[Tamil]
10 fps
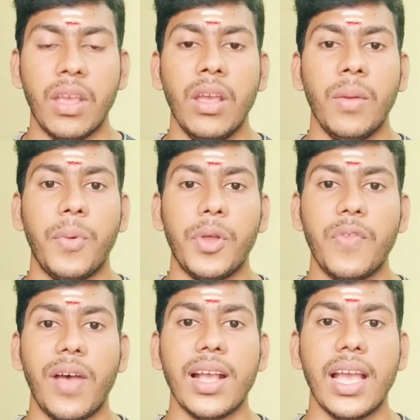
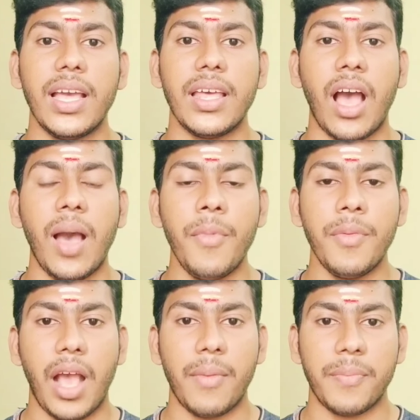பொதுவாக
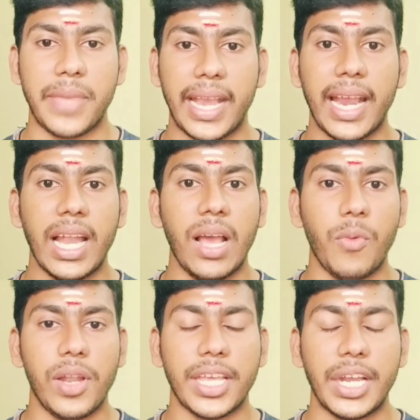ராமநாமம் எங்கெல்லாம்
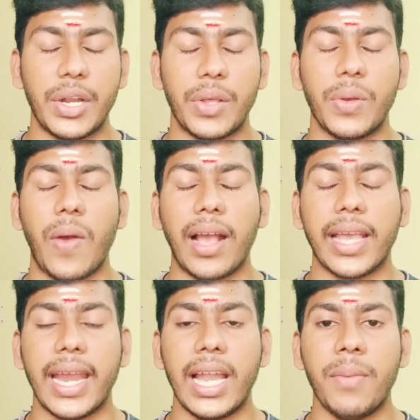ஒலிக்கின்றதோ
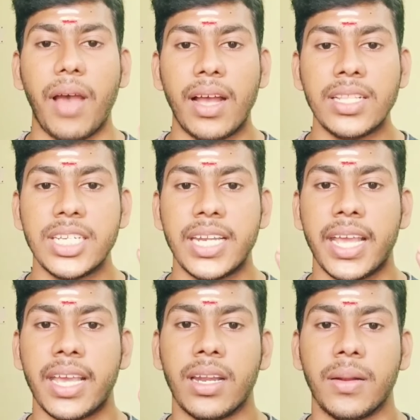அங்கெல்லாம்
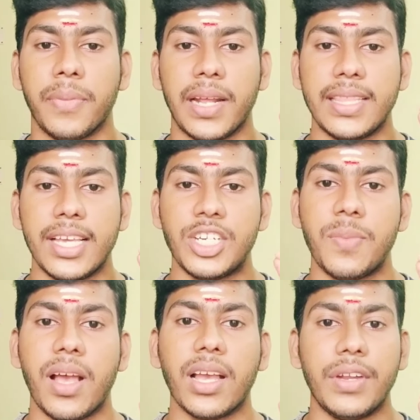ஆஞ்சநேயர்
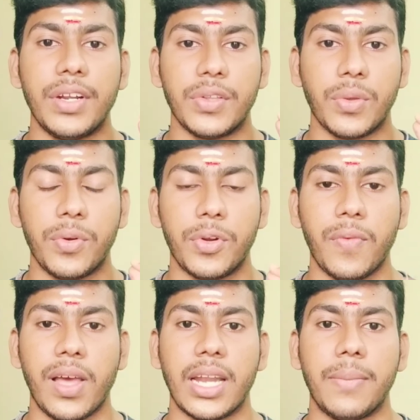பிரத்யேஷமாக வென்று
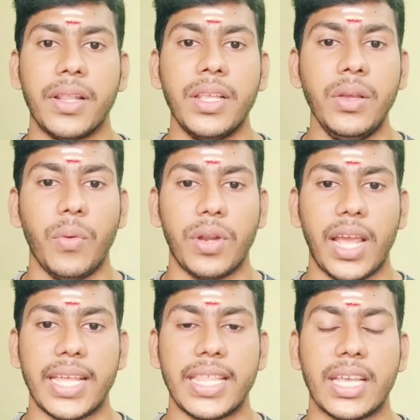தோன்றுவார் என்பது ஒரு
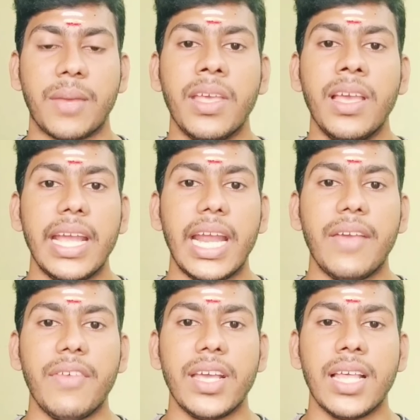ஐதீகம்
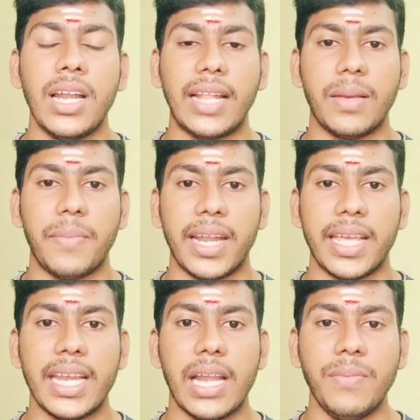எனவேதான் அந்த
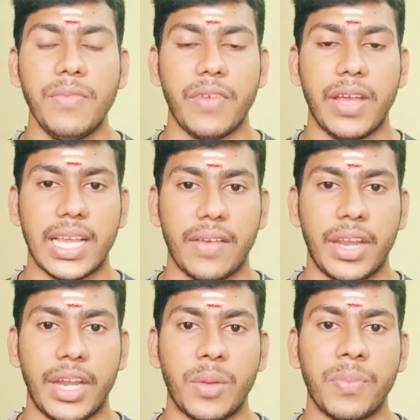மனையை நாம் வைக்க வேண்டும்